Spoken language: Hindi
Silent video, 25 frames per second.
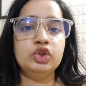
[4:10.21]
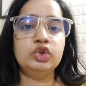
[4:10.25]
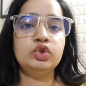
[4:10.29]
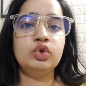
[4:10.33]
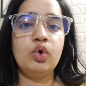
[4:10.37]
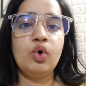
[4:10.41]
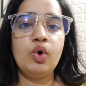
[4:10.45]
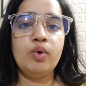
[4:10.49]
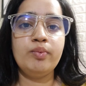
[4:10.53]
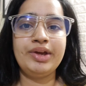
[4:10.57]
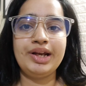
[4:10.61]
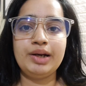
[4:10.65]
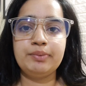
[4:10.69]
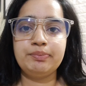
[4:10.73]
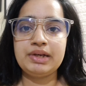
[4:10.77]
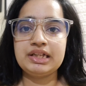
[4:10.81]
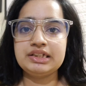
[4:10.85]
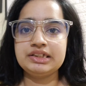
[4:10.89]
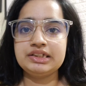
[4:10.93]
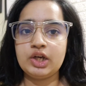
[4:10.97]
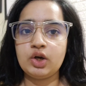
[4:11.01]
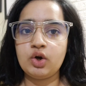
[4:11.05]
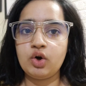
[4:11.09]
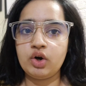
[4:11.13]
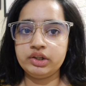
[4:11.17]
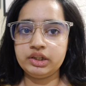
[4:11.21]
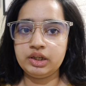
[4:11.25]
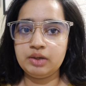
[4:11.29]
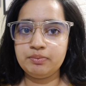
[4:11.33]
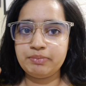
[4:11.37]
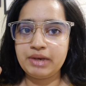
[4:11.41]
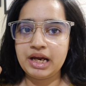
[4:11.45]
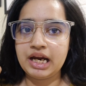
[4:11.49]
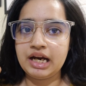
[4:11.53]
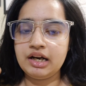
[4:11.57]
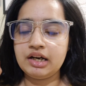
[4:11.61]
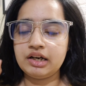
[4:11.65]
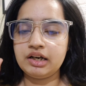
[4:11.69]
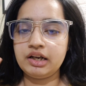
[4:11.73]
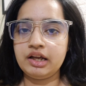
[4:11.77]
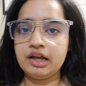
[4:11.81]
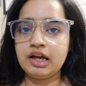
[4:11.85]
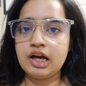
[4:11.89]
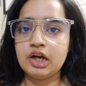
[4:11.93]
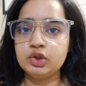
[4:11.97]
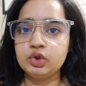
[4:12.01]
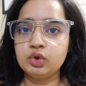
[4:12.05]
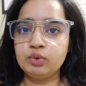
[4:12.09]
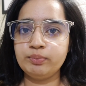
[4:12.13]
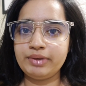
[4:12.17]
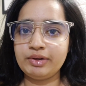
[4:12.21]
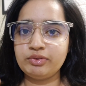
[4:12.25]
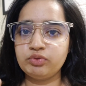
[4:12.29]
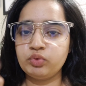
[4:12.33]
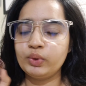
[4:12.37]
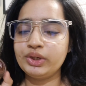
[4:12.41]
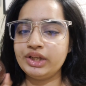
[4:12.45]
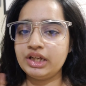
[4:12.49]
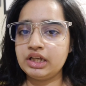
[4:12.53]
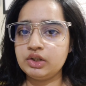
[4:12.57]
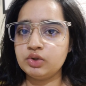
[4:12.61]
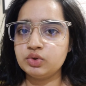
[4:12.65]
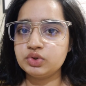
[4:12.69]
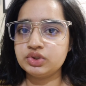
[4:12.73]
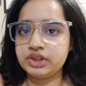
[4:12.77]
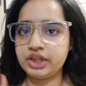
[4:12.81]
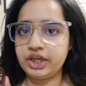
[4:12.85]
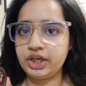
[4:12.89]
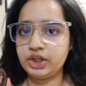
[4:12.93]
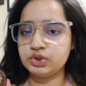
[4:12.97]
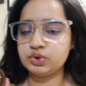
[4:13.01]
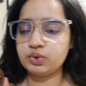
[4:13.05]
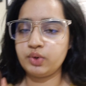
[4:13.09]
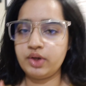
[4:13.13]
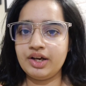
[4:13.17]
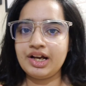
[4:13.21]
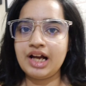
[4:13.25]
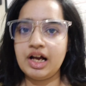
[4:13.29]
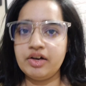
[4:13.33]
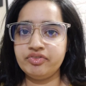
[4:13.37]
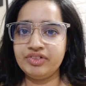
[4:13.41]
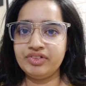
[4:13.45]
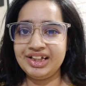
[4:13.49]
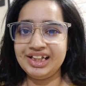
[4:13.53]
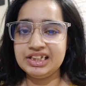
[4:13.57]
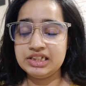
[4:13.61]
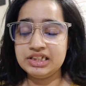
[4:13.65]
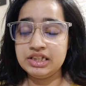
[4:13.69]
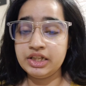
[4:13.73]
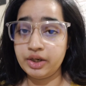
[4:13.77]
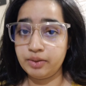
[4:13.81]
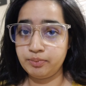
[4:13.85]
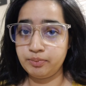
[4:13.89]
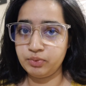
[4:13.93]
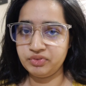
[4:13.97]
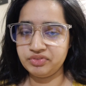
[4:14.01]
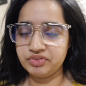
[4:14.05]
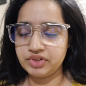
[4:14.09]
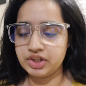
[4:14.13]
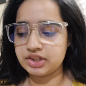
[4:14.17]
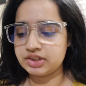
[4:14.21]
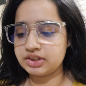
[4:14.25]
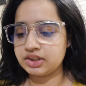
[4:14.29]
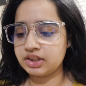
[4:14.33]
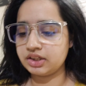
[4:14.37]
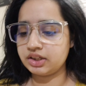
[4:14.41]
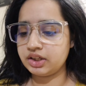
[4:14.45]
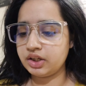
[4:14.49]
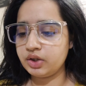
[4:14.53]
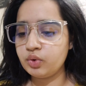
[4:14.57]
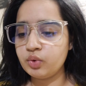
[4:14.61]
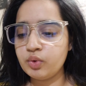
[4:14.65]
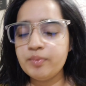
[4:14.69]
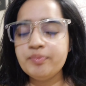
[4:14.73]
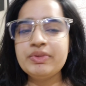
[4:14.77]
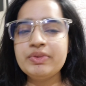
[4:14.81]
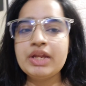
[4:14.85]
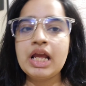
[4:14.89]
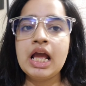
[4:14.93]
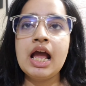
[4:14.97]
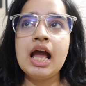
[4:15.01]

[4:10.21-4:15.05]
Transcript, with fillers: तो मेरे पास एक कॉटन पैड रहेगा तो मैं वो येलो स्टेन जो है काफ़ी इजीली रिमूव कर सकती हूँ